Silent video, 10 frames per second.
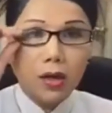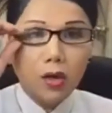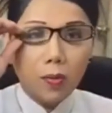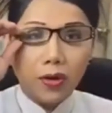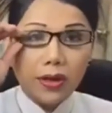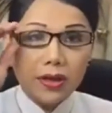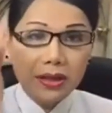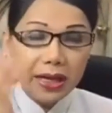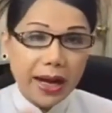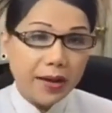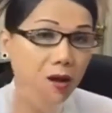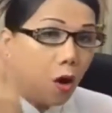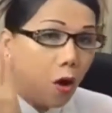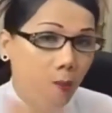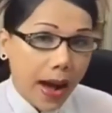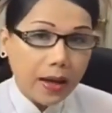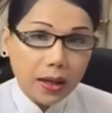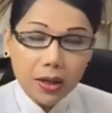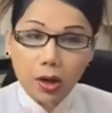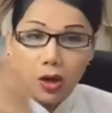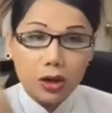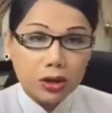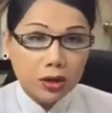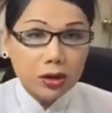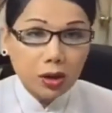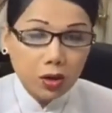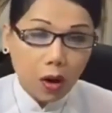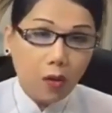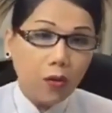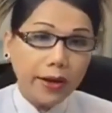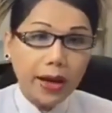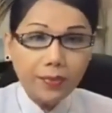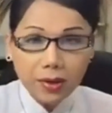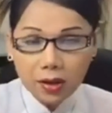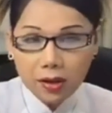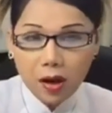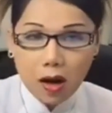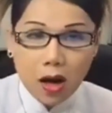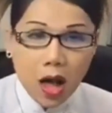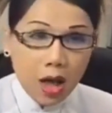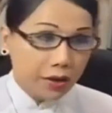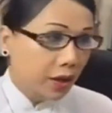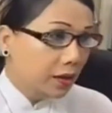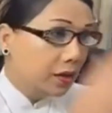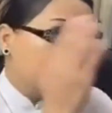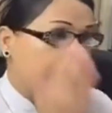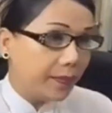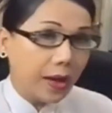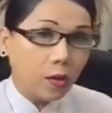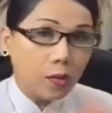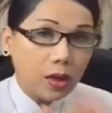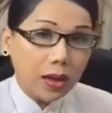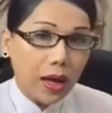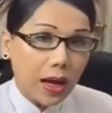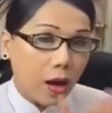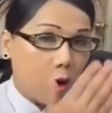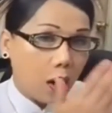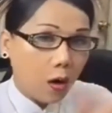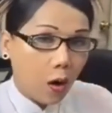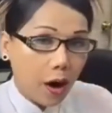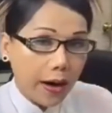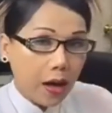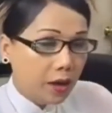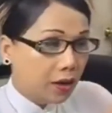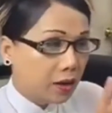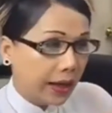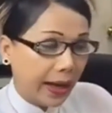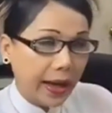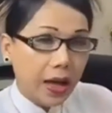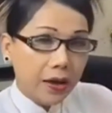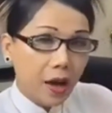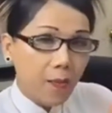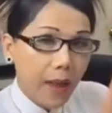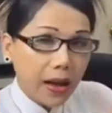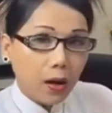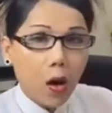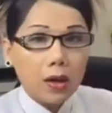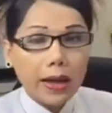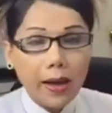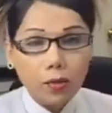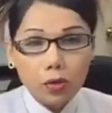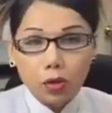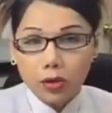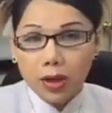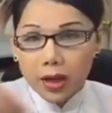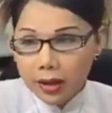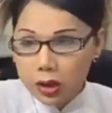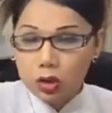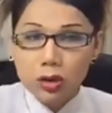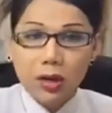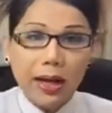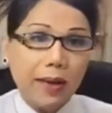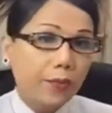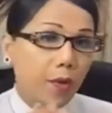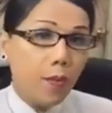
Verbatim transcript: để kêu mọi người ra để họ bắt đi rồi họ xử tiêu ở ngoài đám rừng đó. Những đường hầm này cũng có thể là họ gõ đó, những nhà để bắt con cháu của tôi đi xuống đường hầm